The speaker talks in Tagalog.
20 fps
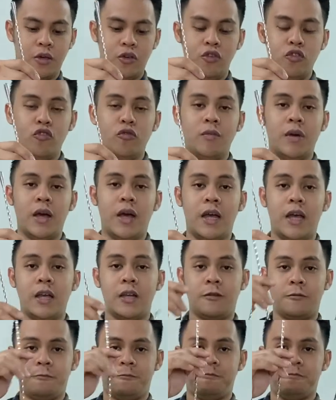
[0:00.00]
yung
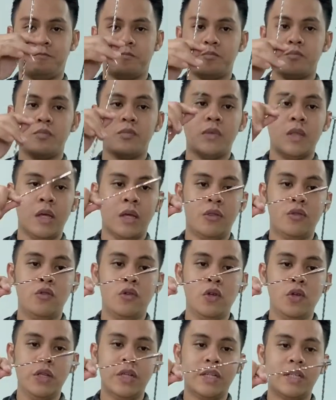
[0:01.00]
mga
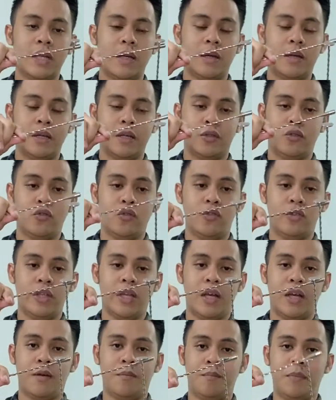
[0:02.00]
dulo niya sa dulo niya.